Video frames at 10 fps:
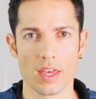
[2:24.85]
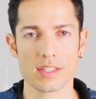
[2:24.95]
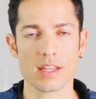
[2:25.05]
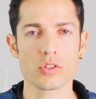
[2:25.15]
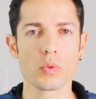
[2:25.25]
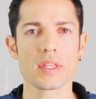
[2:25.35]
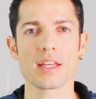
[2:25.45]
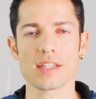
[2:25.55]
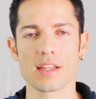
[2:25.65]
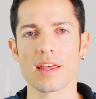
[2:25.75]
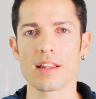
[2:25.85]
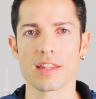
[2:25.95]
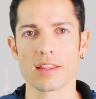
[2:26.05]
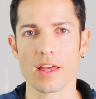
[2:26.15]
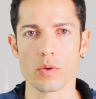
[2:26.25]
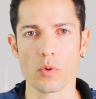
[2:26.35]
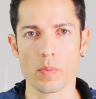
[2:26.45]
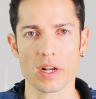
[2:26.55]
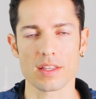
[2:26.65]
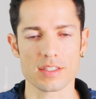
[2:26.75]
Esta súbita salida del tratado por
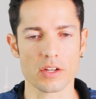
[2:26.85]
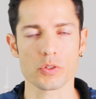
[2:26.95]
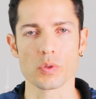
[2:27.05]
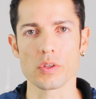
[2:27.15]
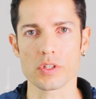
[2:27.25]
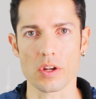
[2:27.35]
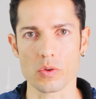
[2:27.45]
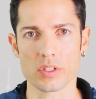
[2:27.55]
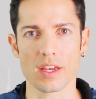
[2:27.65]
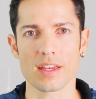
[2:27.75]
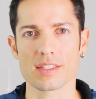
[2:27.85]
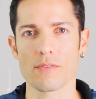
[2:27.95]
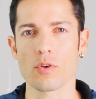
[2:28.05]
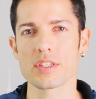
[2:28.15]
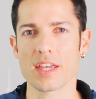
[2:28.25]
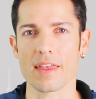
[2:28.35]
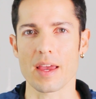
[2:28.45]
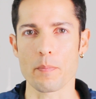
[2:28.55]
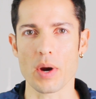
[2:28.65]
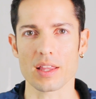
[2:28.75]
parte de Estados Unidos y Rusia está
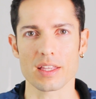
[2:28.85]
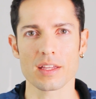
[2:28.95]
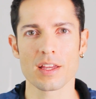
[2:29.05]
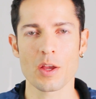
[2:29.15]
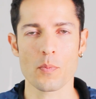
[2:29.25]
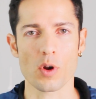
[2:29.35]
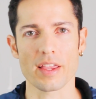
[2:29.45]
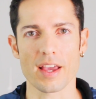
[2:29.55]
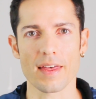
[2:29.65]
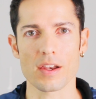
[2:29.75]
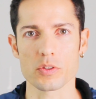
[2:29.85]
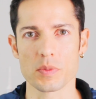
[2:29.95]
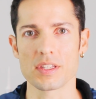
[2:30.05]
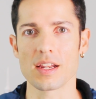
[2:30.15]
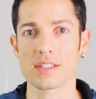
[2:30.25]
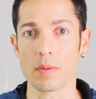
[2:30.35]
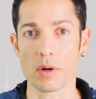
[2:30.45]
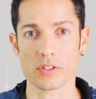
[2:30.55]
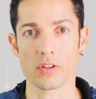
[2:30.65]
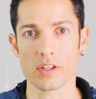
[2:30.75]
influenciada en parte por la llegada de los misiles
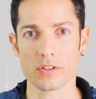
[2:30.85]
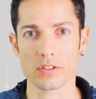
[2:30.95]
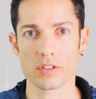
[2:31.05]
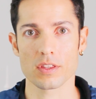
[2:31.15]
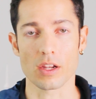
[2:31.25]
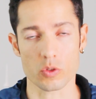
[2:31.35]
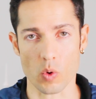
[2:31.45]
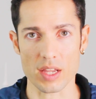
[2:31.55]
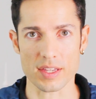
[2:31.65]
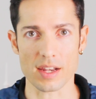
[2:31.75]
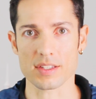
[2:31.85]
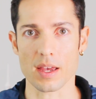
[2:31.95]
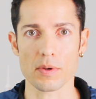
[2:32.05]
hipersónicos, de los cuales ya les he